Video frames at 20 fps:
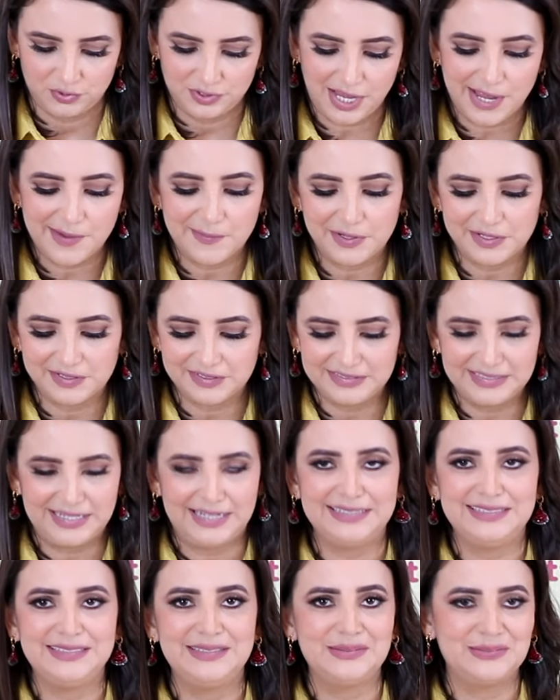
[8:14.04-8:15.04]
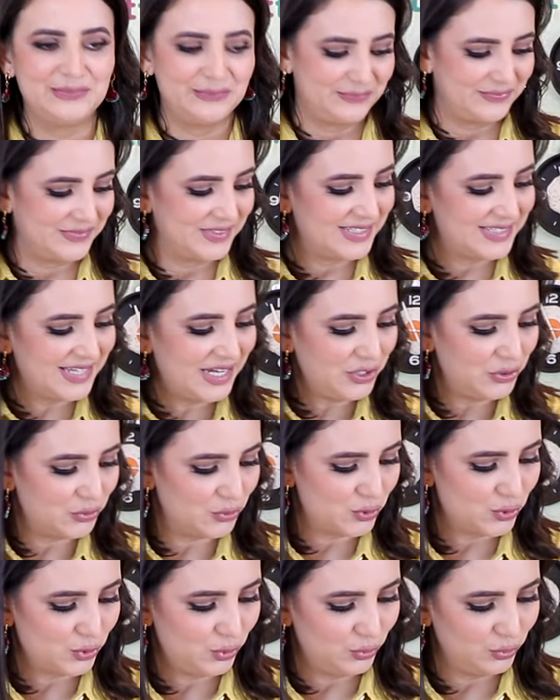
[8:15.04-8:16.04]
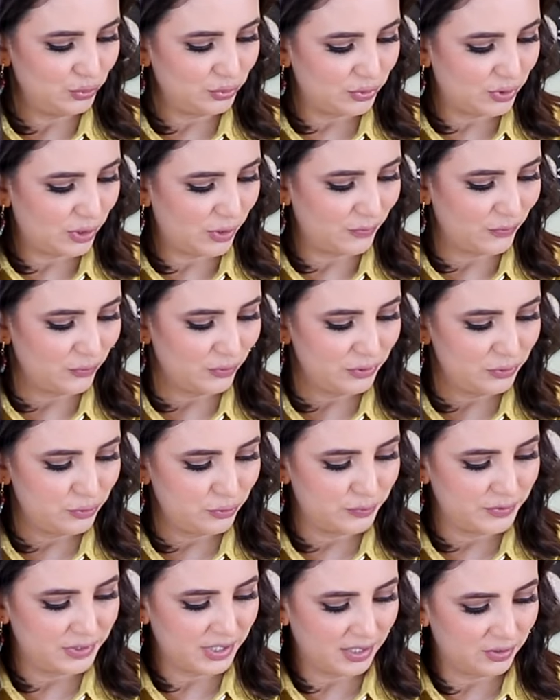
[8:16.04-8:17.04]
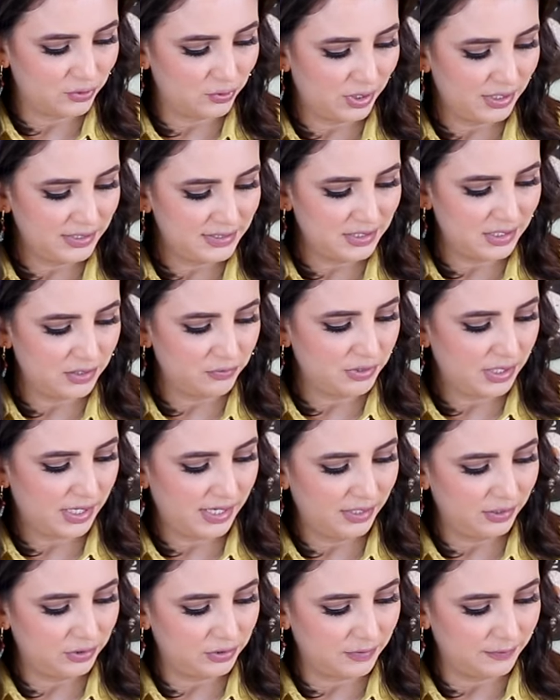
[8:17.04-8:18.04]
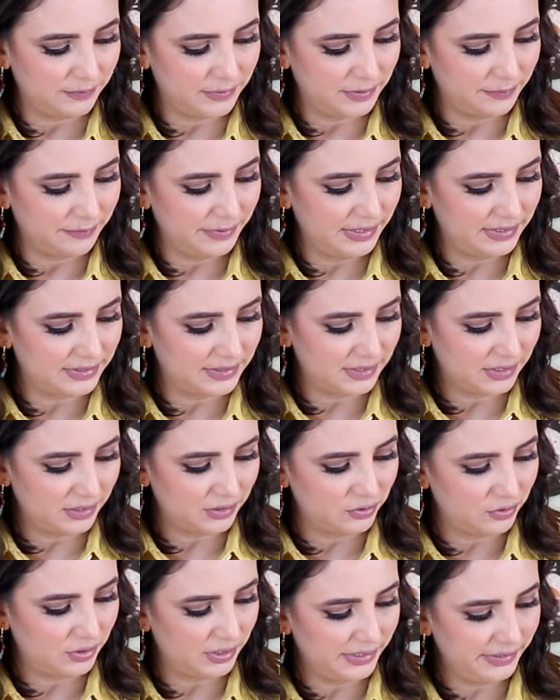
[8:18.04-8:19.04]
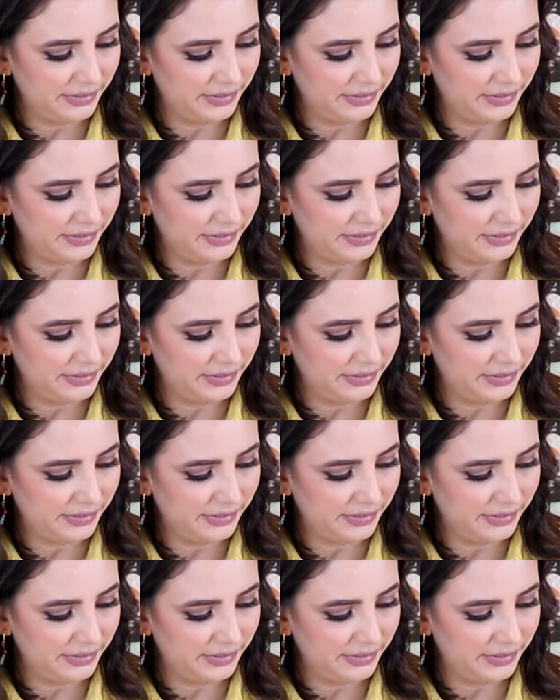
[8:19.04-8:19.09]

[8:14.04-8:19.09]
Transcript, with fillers: دائما يعني زينوا صحونكم وانتم بتاكلوا حتى لو لحالكم بالبيت لانه